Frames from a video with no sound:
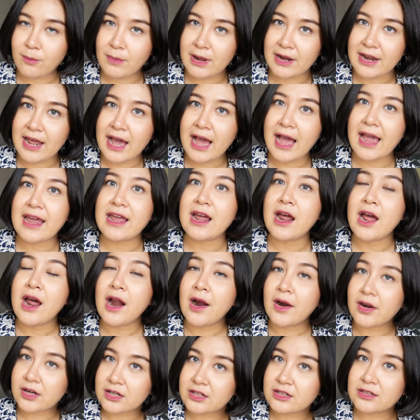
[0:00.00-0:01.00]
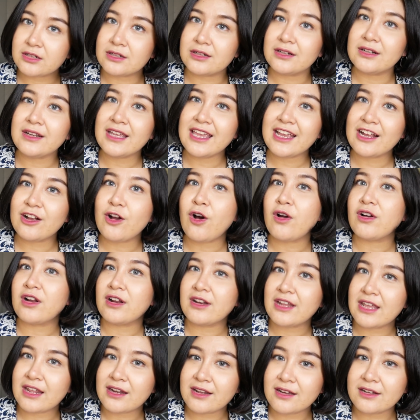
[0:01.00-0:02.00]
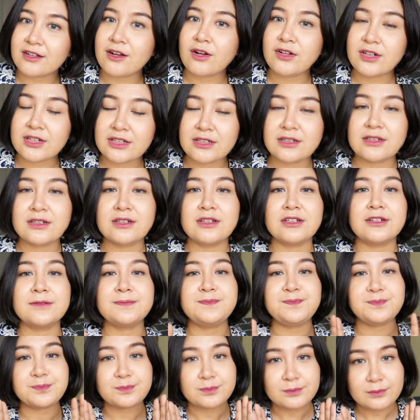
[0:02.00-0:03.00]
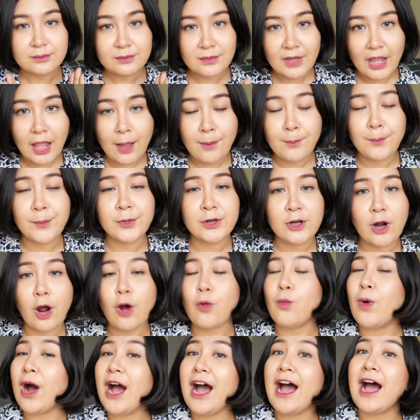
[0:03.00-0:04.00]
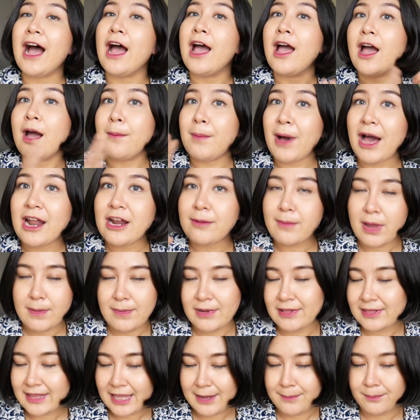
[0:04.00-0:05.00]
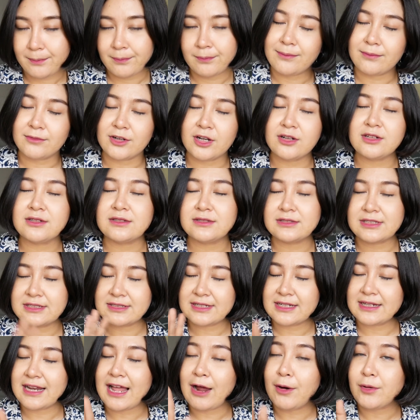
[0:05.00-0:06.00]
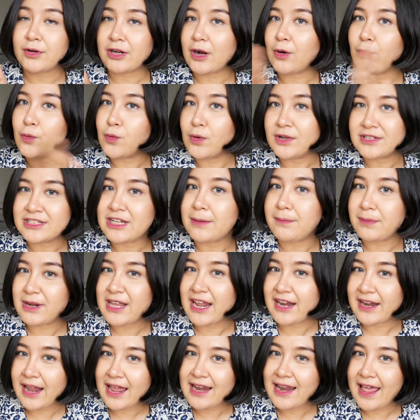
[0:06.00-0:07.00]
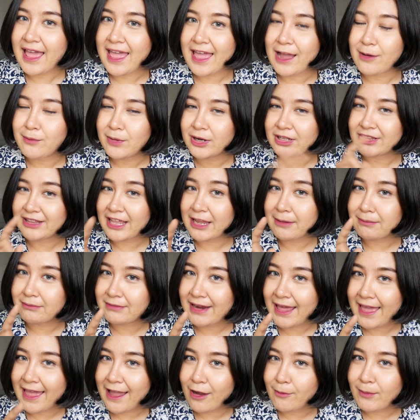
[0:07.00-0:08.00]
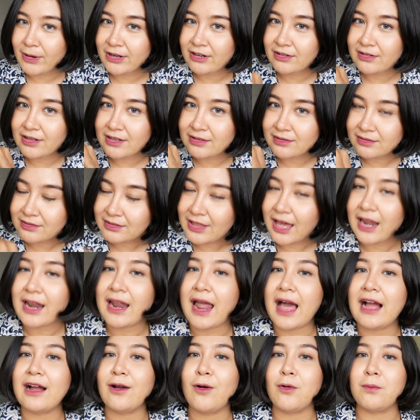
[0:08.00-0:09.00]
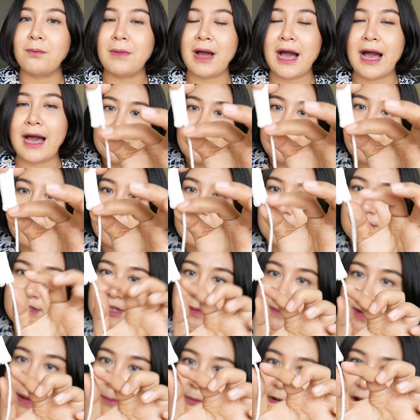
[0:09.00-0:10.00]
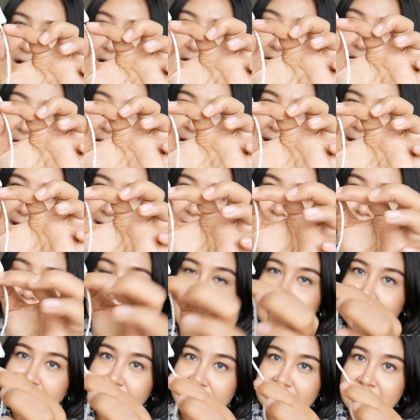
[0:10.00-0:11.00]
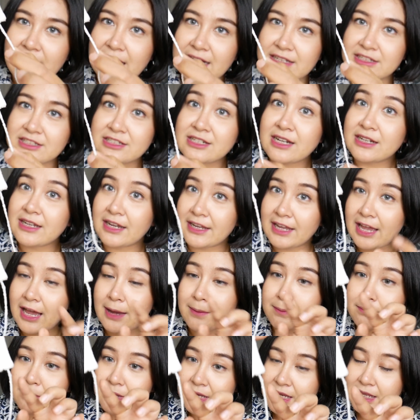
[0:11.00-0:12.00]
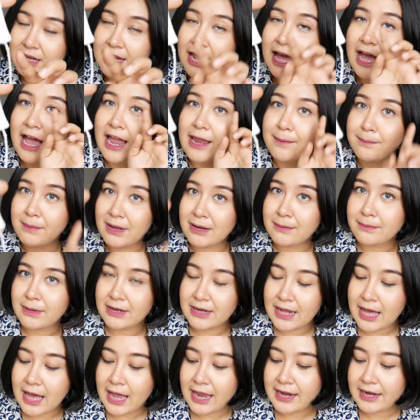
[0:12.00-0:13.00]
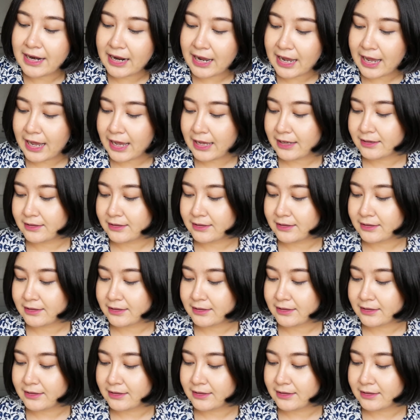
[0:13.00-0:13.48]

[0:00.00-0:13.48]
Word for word: ออกมาได้หรืออีกกรณีหนึ่งก็คือเพราะว่าผ้าอนามัยมันเต็มก็คือจริงๆแล้วเราควรจะเปลี่ยนได้แล้วมันเต็มแล้วมันก็เลยทะลักออกมาทีมันก็จะแบบว่าไหลออกมาจากทางเชือกอย่างเงี้ยมีได้เป็นไปได้นะคะ